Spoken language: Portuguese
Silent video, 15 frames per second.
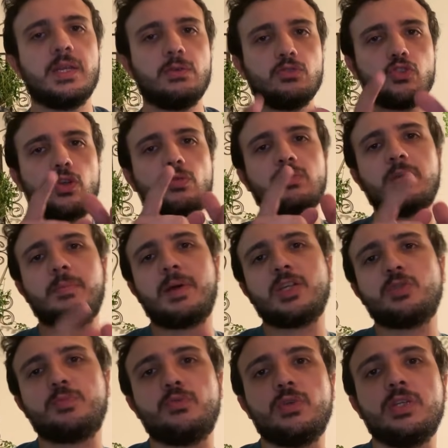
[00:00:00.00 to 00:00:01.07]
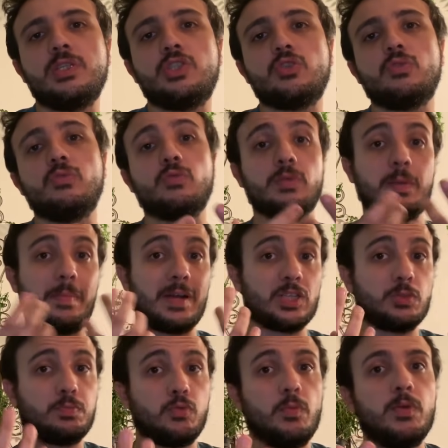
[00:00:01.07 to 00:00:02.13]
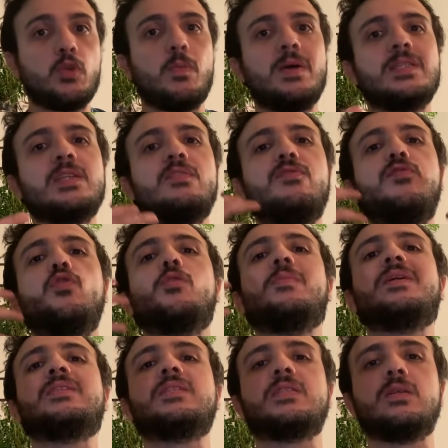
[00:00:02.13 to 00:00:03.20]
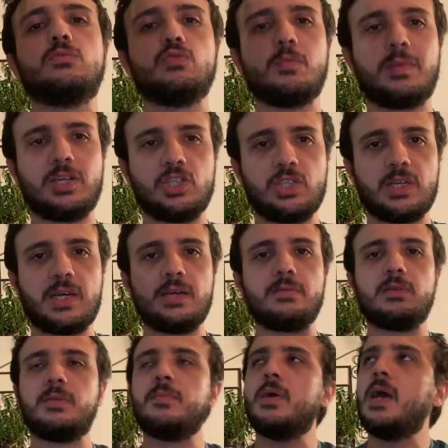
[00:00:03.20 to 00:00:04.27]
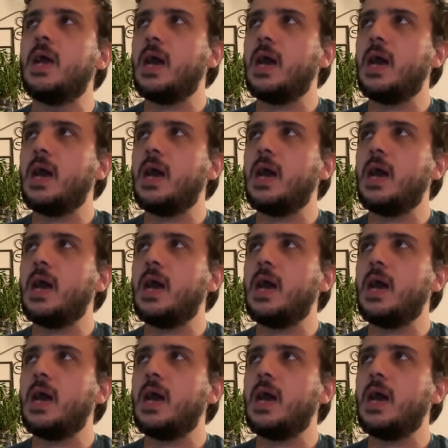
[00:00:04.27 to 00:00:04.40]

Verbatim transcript: não só no debate político, no debate público, mas na formação do imaginário. Né?